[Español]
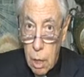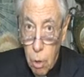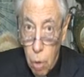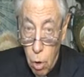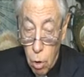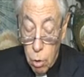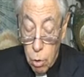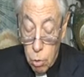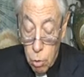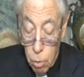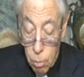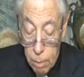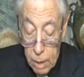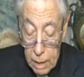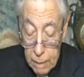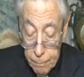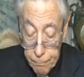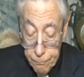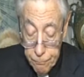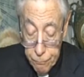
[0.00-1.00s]

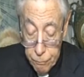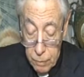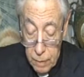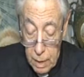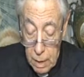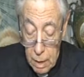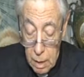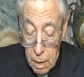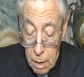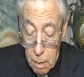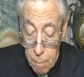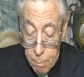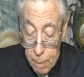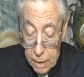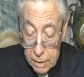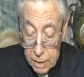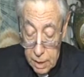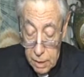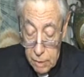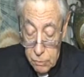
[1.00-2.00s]
Córdoba,
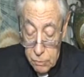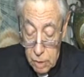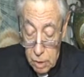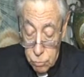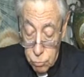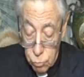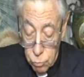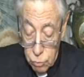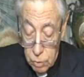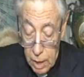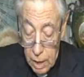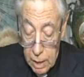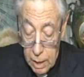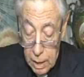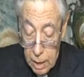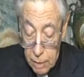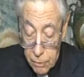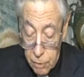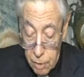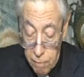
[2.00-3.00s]
Patricia
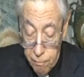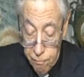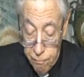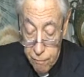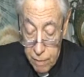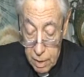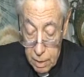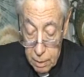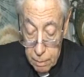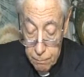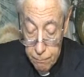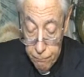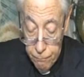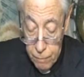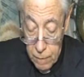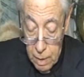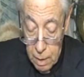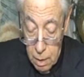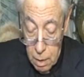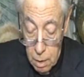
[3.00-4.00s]
Susana Ziffer
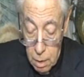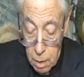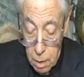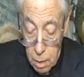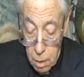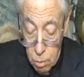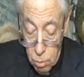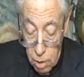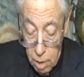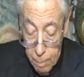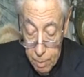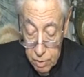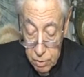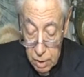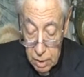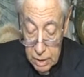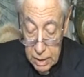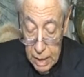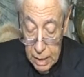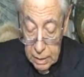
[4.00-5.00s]
y un
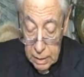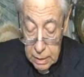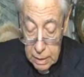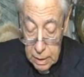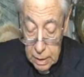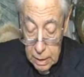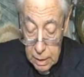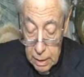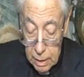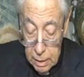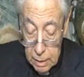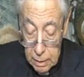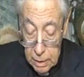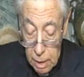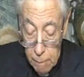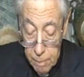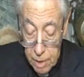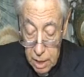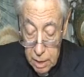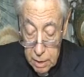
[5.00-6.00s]
representante del
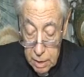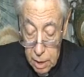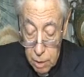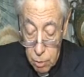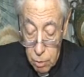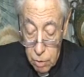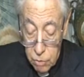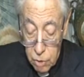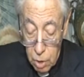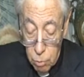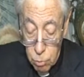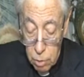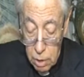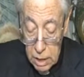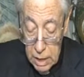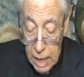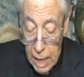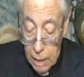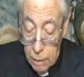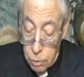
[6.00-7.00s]
Ministerio de
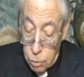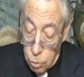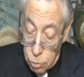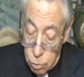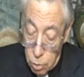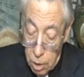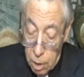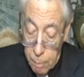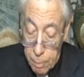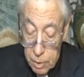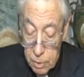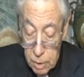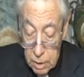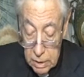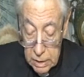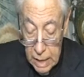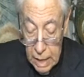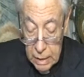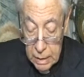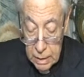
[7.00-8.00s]
Seguridad y otro
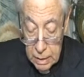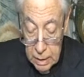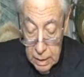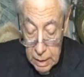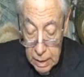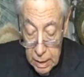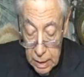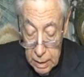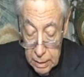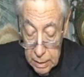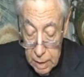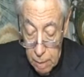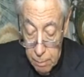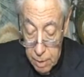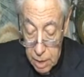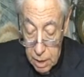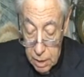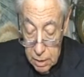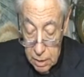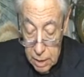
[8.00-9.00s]
representante del
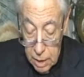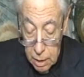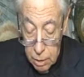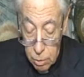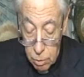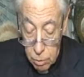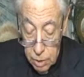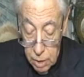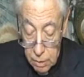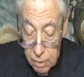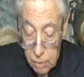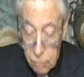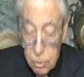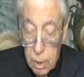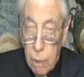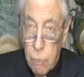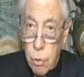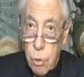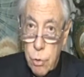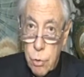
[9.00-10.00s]
Ministerio de
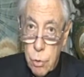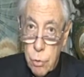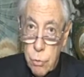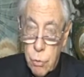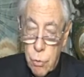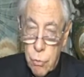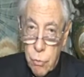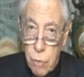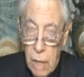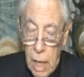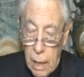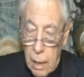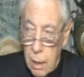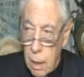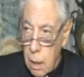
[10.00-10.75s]
Desarrollo Social.